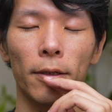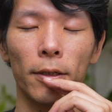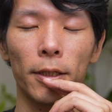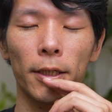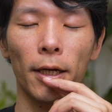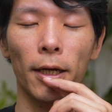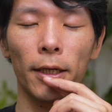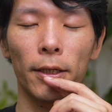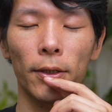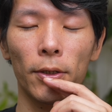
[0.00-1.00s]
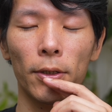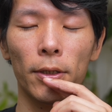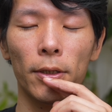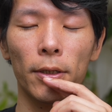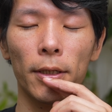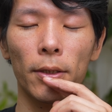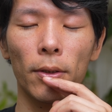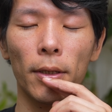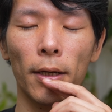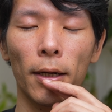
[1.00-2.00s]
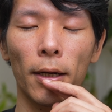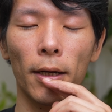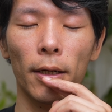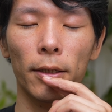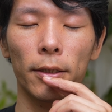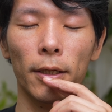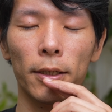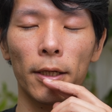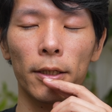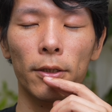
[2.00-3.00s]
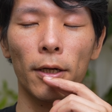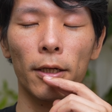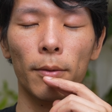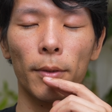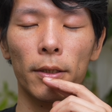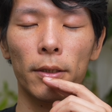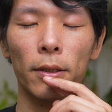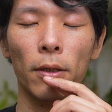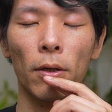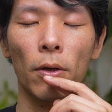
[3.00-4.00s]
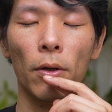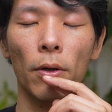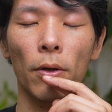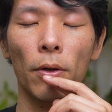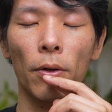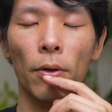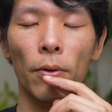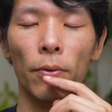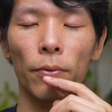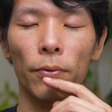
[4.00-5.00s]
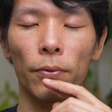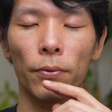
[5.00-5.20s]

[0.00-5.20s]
口から息をゆっくりと長く優しく吐きます。は